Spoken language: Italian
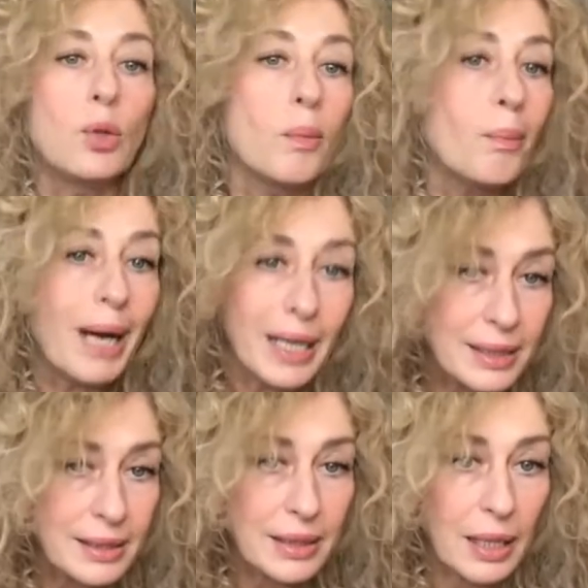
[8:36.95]
Non
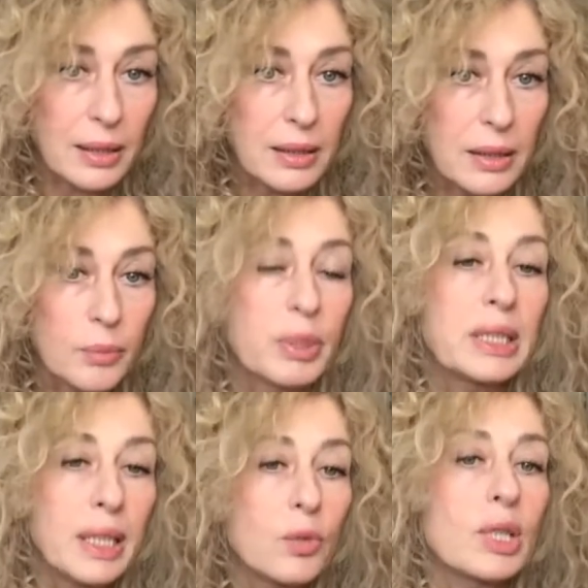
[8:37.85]
basta
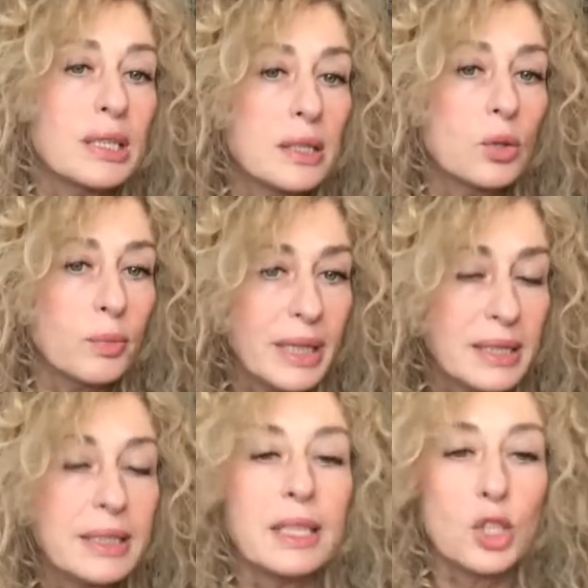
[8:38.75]
perché la violenza
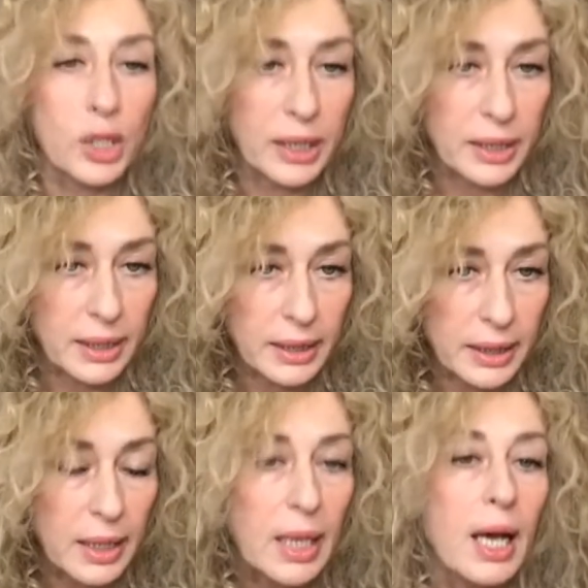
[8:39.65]
domestica c'è anche lì.